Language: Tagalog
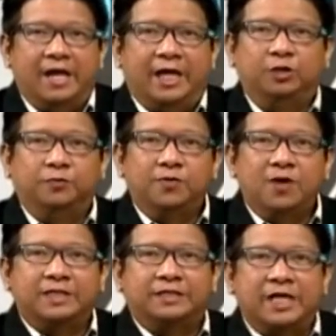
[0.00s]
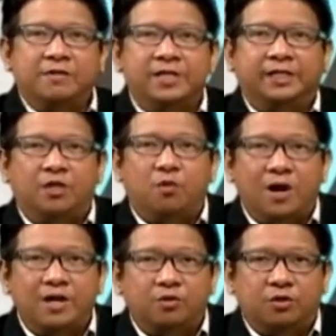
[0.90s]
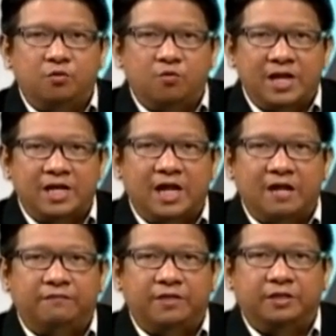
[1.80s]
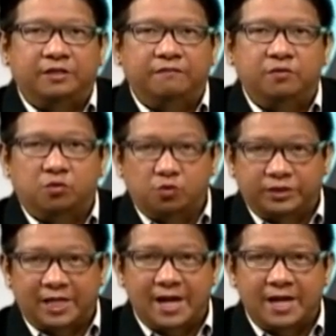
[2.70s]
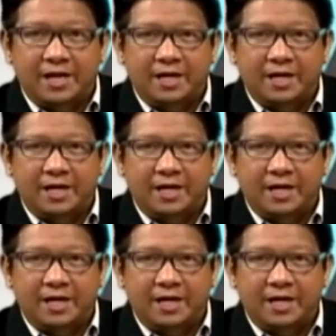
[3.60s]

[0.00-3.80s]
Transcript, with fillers: Ito po ang segment na one-on-one live interview kung saan